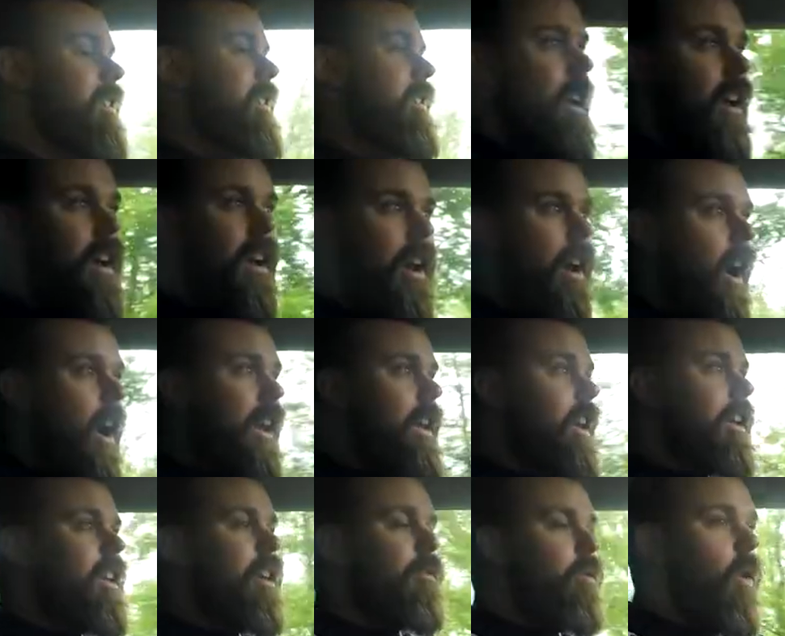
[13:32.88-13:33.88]
Elle a
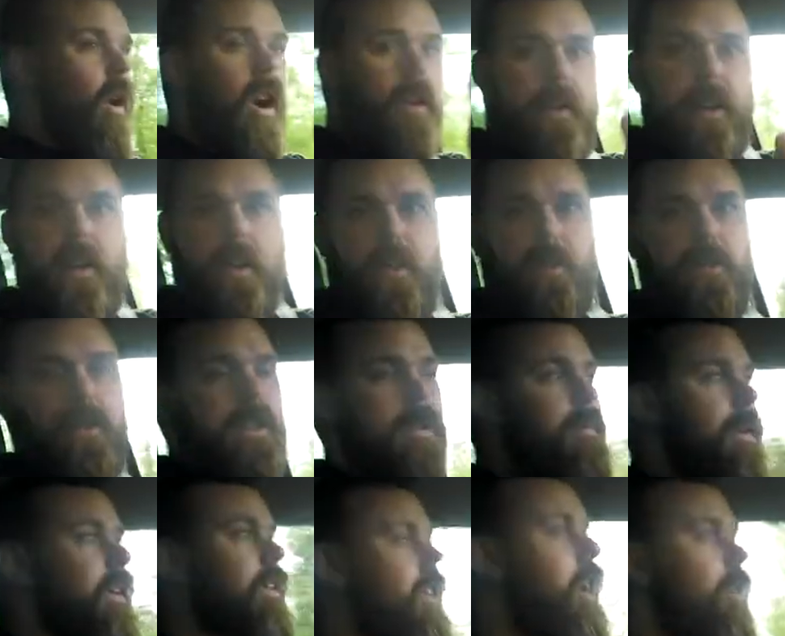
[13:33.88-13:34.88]
rien à voir avec les audits
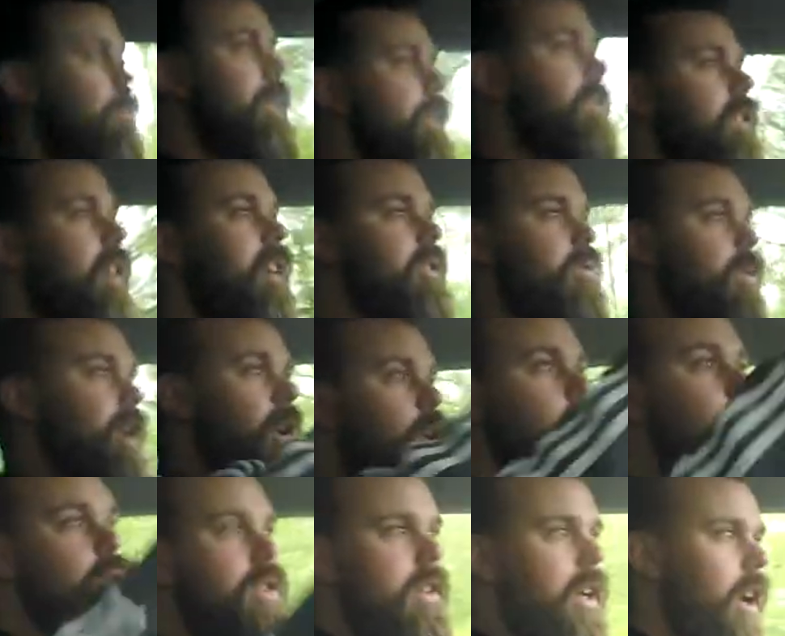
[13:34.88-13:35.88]
maintenant. Maintenant, elles ont la
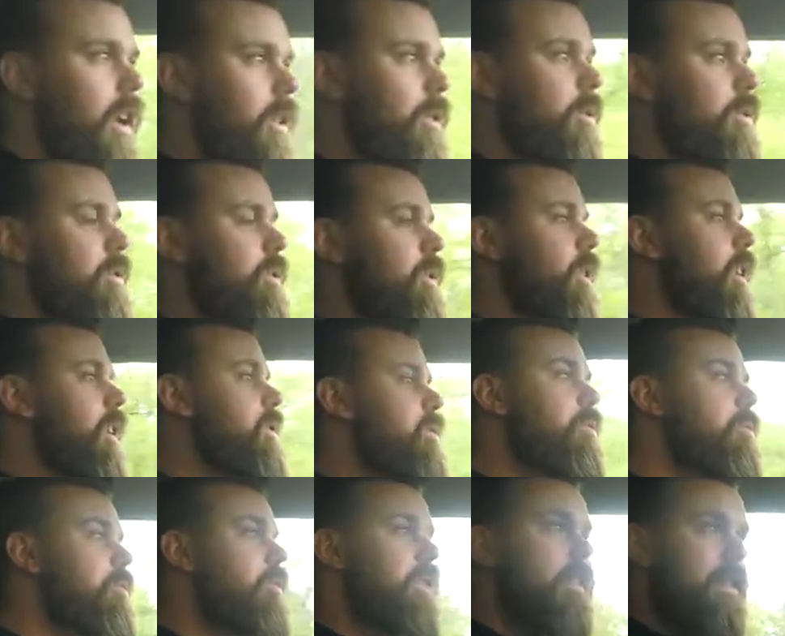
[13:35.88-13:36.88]
grosse calandre devant et
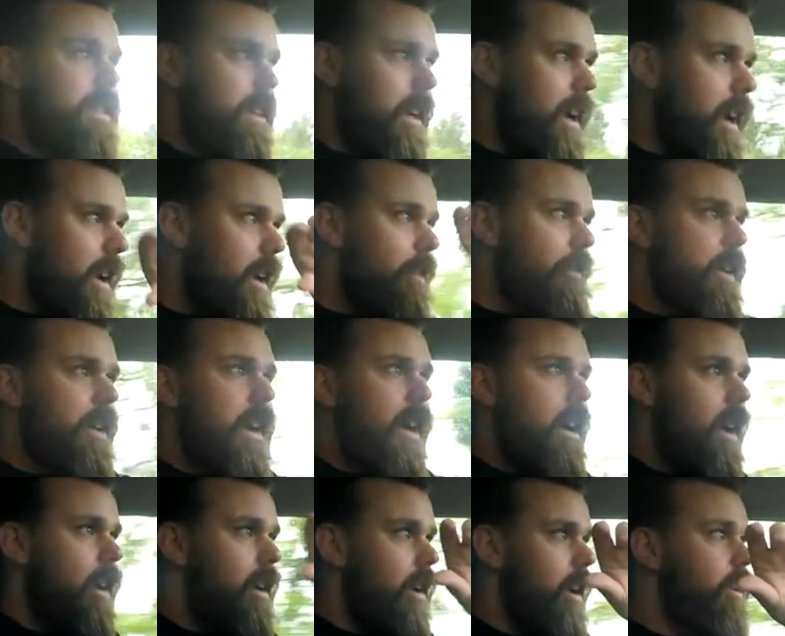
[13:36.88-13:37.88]
tout. Dans celle-là, elle avait a
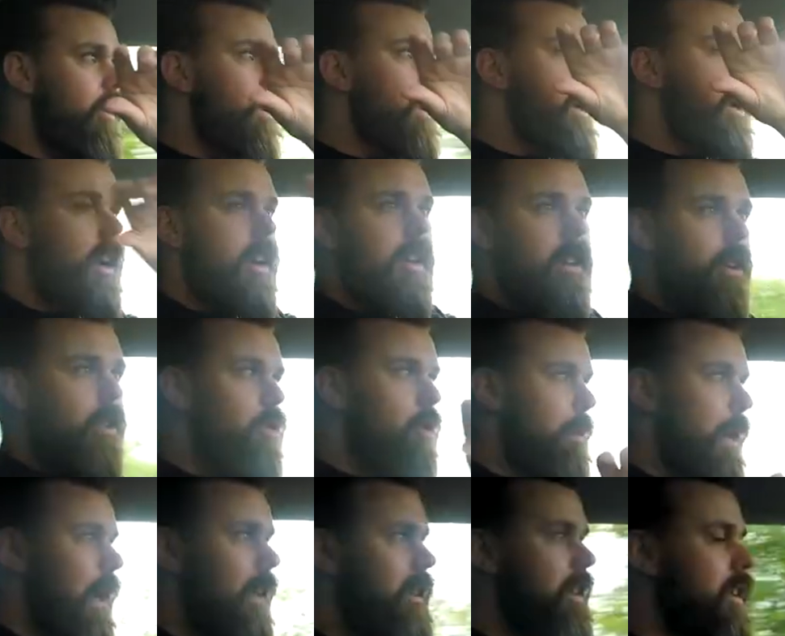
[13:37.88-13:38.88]
encore la calandre en deux
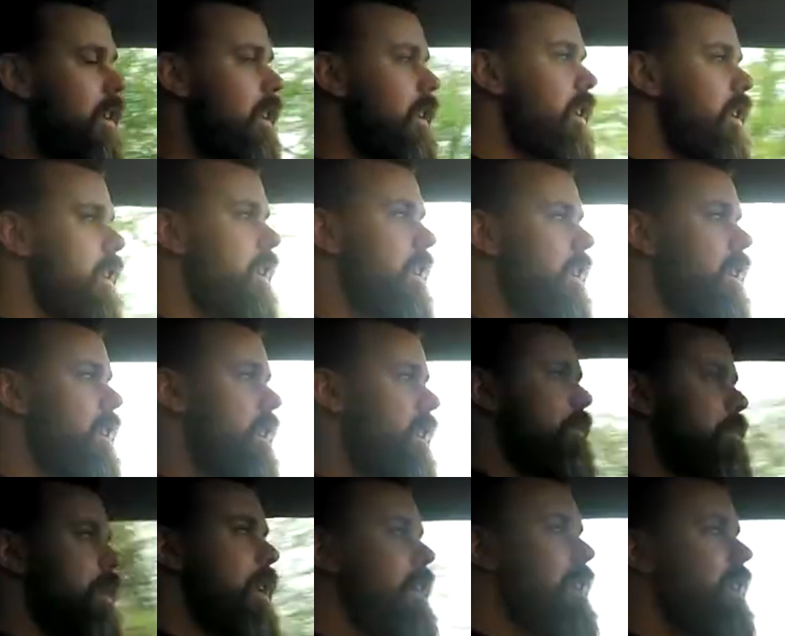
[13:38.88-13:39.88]
parties
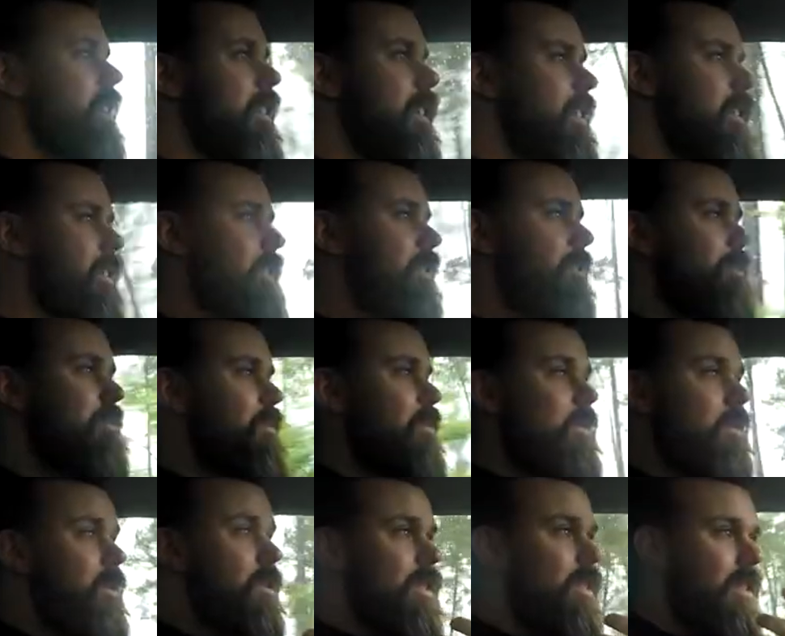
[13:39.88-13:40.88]
mais euh,
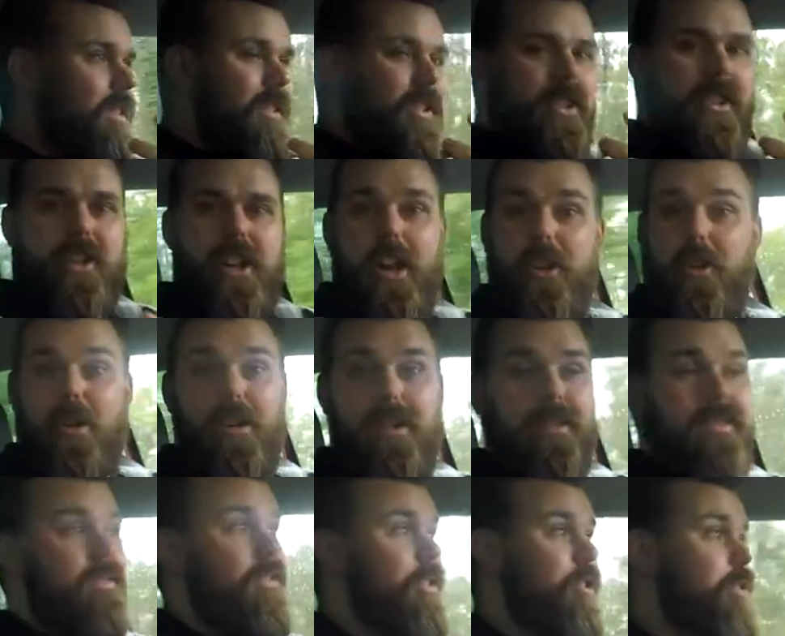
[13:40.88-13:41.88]
je l'adore.
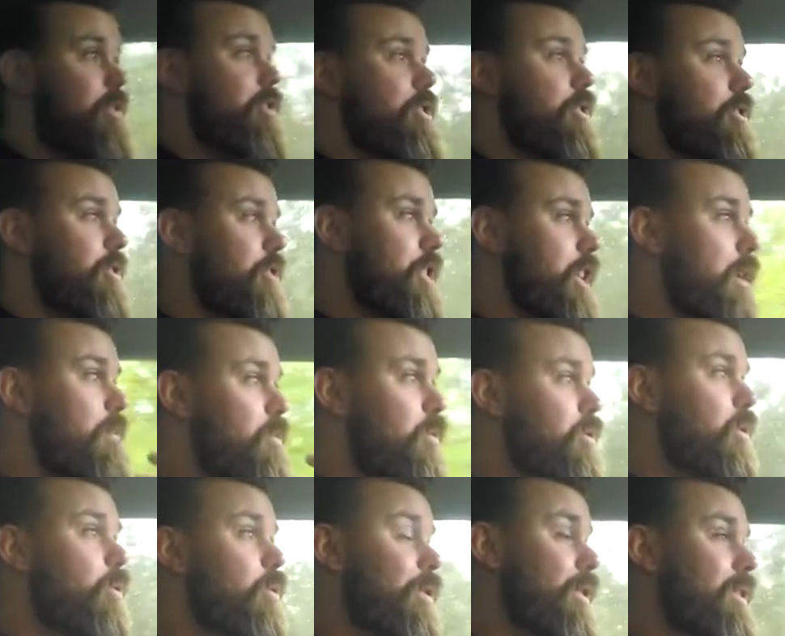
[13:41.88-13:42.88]
J'aime
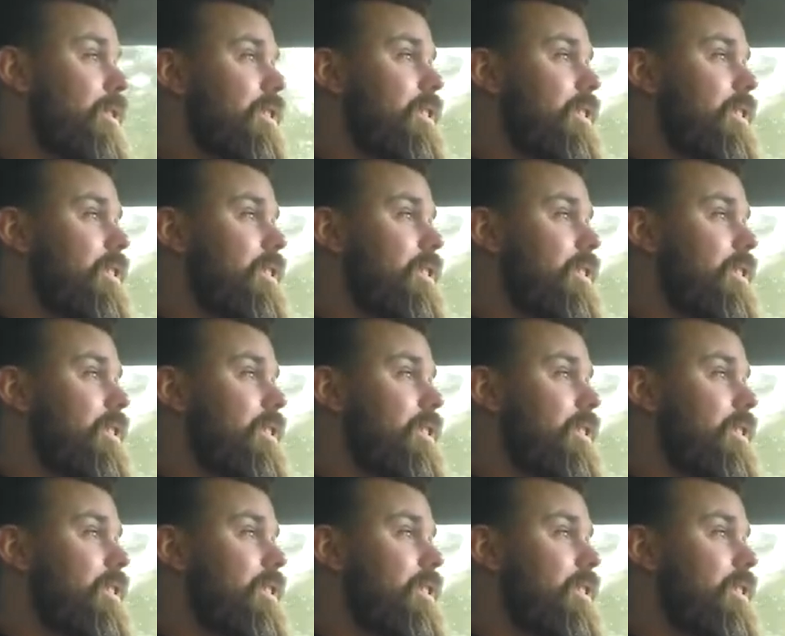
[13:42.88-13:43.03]
ce look.